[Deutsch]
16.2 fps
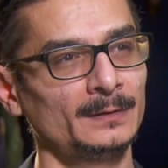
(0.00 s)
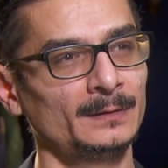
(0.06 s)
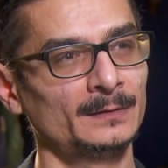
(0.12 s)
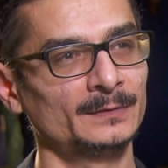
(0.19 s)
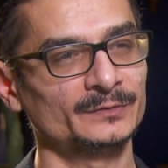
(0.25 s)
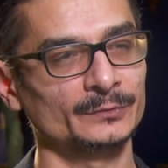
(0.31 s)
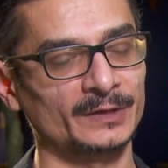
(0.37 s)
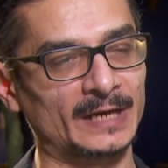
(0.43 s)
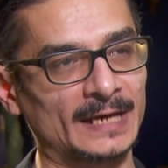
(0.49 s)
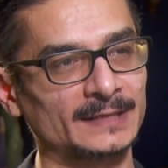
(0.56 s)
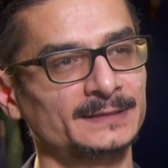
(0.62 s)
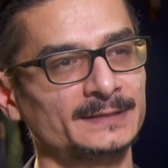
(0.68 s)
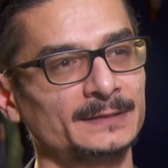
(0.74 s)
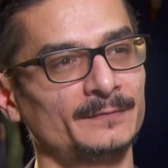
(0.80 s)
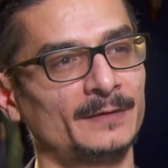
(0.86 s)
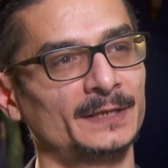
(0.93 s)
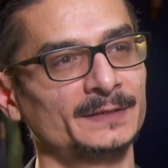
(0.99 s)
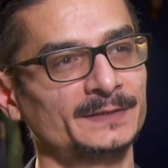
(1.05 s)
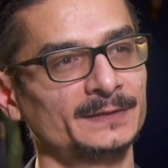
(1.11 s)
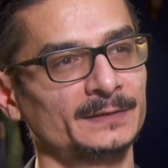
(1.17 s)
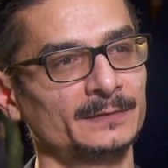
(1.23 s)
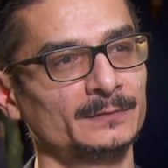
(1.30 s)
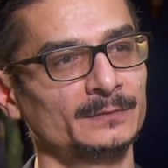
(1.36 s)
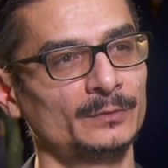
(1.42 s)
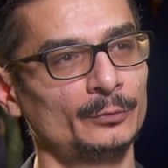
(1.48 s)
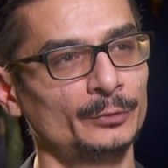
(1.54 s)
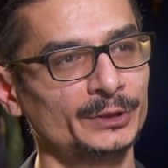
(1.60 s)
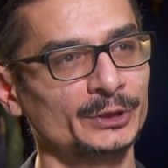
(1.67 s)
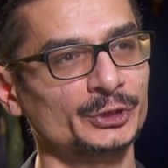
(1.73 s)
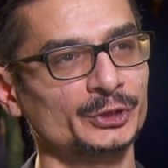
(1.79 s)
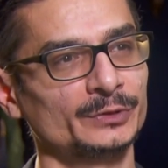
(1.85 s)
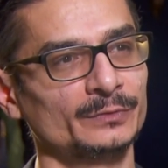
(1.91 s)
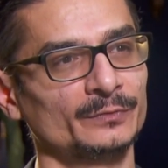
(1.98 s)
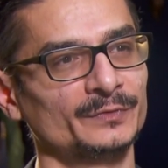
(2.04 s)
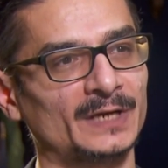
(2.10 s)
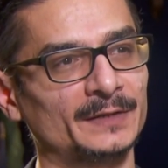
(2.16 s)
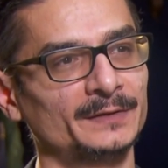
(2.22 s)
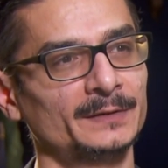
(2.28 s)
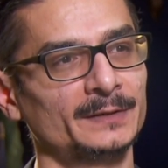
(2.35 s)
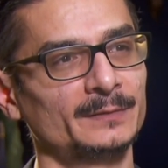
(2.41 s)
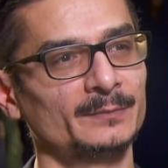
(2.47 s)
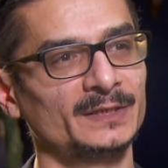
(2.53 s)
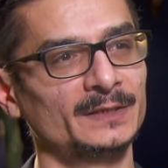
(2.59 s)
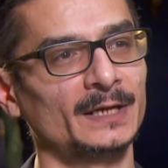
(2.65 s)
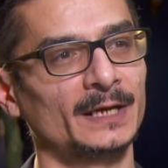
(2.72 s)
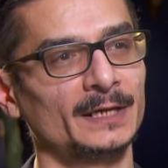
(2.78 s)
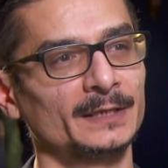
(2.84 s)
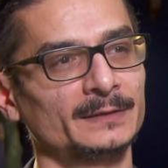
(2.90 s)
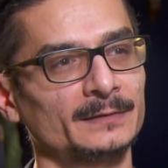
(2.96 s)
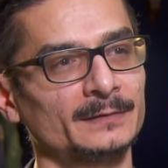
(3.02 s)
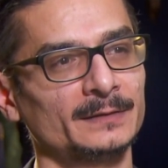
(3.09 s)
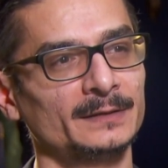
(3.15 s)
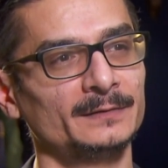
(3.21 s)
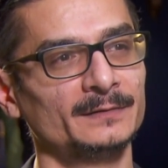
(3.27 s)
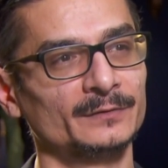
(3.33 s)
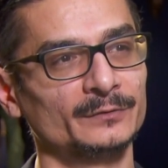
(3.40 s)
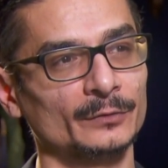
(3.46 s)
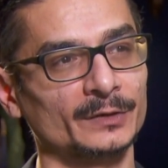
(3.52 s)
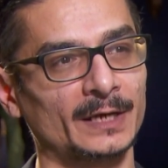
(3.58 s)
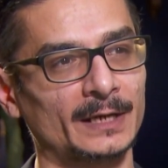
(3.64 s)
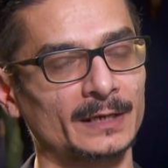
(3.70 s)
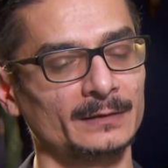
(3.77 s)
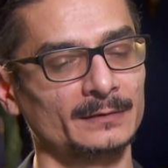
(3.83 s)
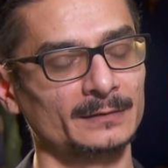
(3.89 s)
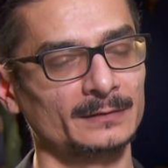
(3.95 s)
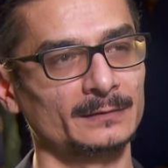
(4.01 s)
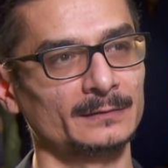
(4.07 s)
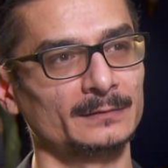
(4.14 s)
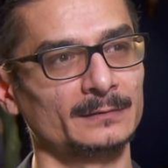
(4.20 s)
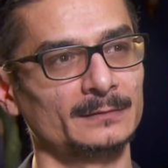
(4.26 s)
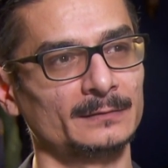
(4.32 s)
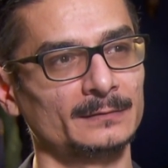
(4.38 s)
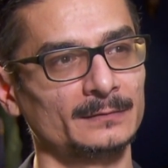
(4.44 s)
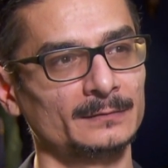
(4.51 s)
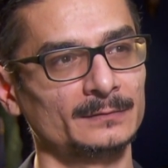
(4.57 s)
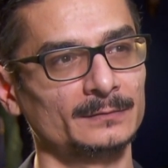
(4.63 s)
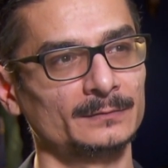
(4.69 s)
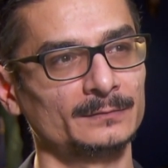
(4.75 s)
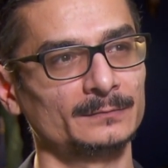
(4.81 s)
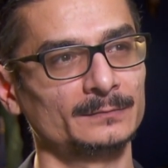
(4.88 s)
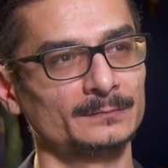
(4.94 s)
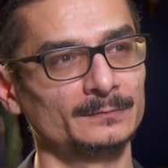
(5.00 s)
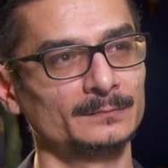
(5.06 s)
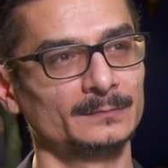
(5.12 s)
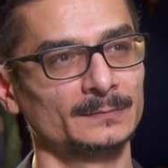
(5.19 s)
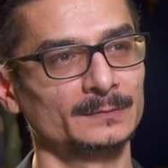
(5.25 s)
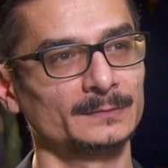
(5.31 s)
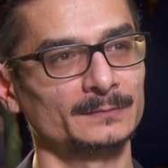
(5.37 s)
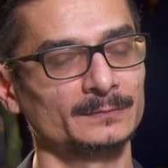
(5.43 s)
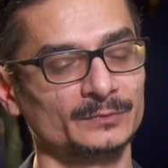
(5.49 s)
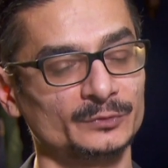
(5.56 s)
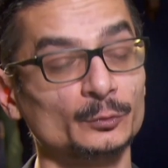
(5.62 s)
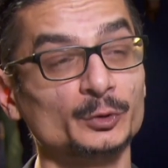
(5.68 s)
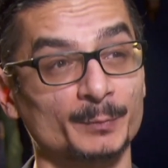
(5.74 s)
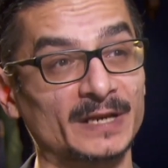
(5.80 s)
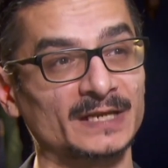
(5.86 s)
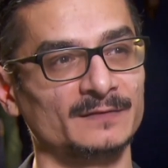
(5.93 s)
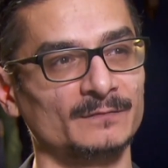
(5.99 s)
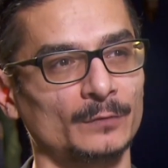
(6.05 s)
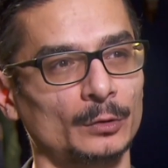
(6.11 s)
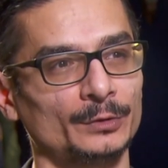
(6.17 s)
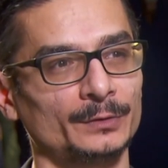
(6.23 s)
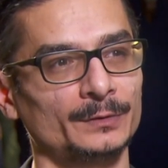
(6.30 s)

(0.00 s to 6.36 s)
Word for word: zu keinster Weise den kurdischen und anderen Minderheiten in der Türkei äh, äh zusprechen wollen.